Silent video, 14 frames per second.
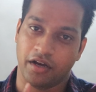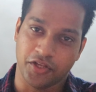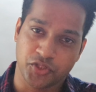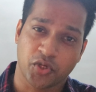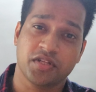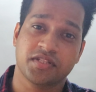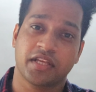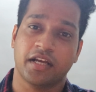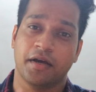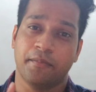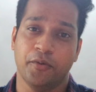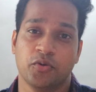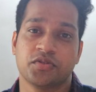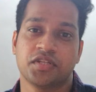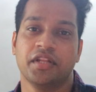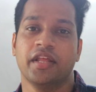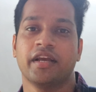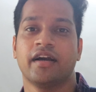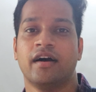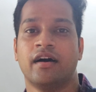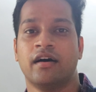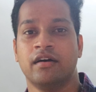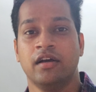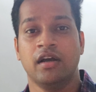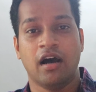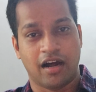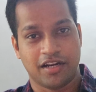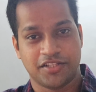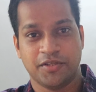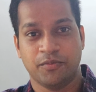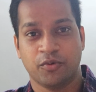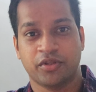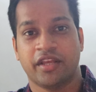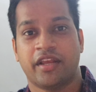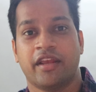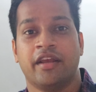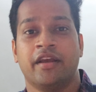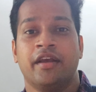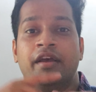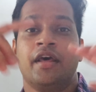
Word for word: इंश्योरेंस देखा पी देखा आर बुक देखे